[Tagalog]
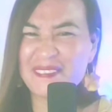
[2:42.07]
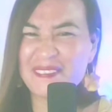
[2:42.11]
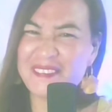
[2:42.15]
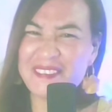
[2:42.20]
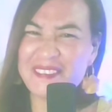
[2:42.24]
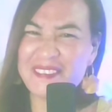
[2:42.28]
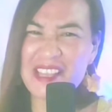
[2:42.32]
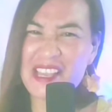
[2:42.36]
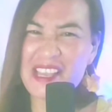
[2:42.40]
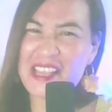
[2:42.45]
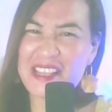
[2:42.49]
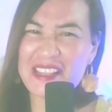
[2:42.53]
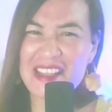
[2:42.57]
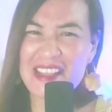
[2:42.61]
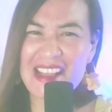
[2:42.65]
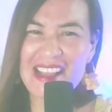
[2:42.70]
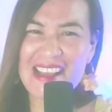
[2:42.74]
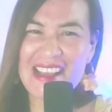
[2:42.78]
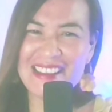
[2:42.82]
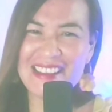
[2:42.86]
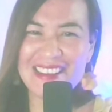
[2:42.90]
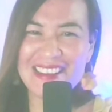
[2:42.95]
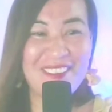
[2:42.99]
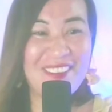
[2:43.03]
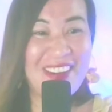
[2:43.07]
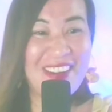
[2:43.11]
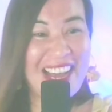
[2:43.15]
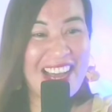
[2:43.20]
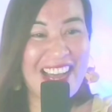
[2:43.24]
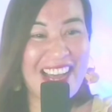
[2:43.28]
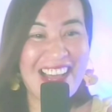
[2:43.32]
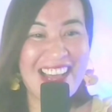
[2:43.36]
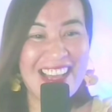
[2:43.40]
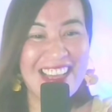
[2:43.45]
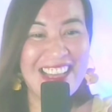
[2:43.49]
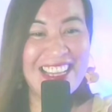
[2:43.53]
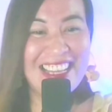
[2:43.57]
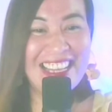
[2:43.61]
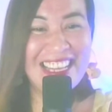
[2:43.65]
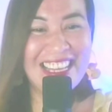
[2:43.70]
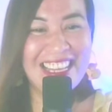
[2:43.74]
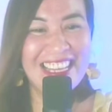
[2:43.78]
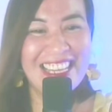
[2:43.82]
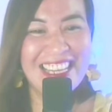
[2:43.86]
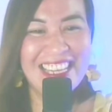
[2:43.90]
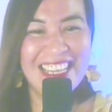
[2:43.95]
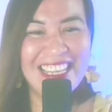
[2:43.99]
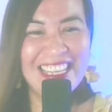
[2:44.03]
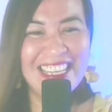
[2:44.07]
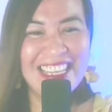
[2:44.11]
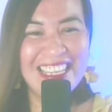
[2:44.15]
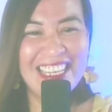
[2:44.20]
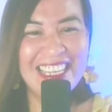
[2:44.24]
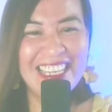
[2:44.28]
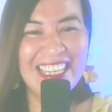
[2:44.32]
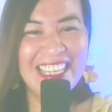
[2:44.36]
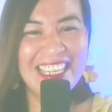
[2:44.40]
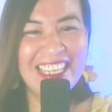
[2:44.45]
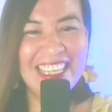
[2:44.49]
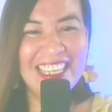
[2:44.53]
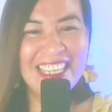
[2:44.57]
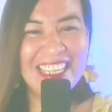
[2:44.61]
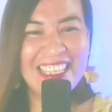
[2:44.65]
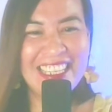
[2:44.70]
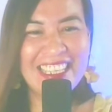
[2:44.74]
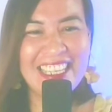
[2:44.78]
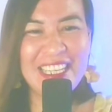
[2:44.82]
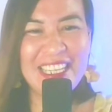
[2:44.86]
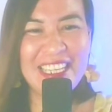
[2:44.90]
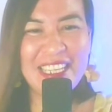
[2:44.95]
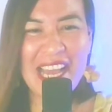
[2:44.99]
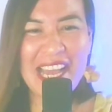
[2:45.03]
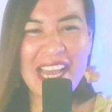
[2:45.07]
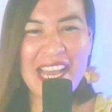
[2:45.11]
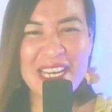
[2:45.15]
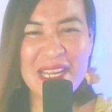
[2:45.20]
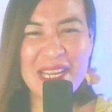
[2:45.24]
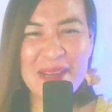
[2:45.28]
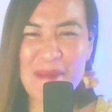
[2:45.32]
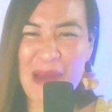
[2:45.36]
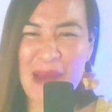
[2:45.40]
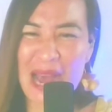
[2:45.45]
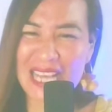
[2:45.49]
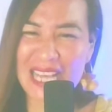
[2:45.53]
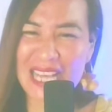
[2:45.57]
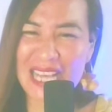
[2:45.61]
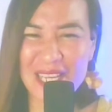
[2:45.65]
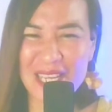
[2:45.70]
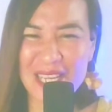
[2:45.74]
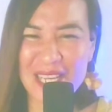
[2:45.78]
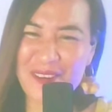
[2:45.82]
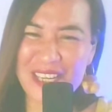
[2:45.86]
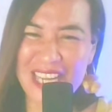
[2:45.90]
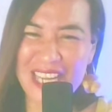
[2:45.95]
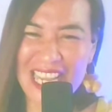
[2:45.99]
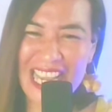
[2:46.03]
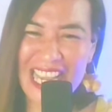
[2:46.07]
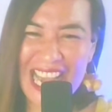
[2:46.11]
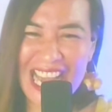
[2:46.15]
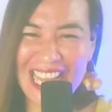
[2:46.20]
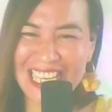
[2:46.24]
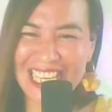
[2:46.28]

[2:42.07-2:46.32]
Hindi na, di ba? Hindi na, nabasa ko na yan.